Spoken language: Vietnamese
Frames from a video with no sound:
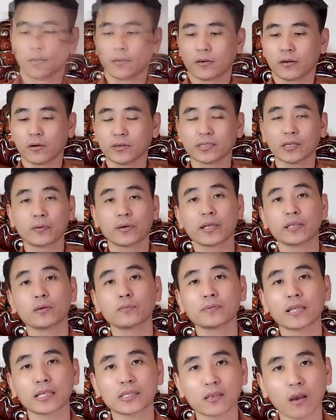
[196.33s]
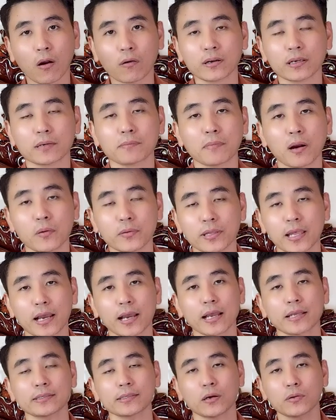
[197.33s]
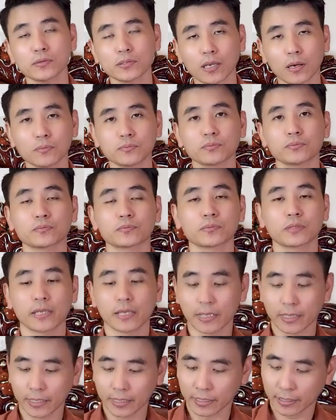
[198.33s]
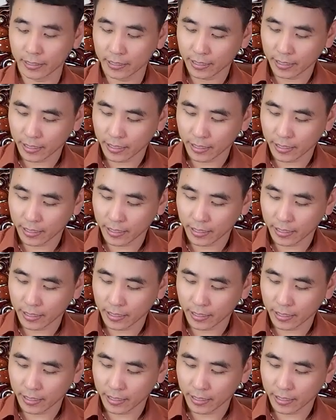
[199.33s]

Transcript: rồi sau khi chúng ta chọn được màu da cá sấu xong thì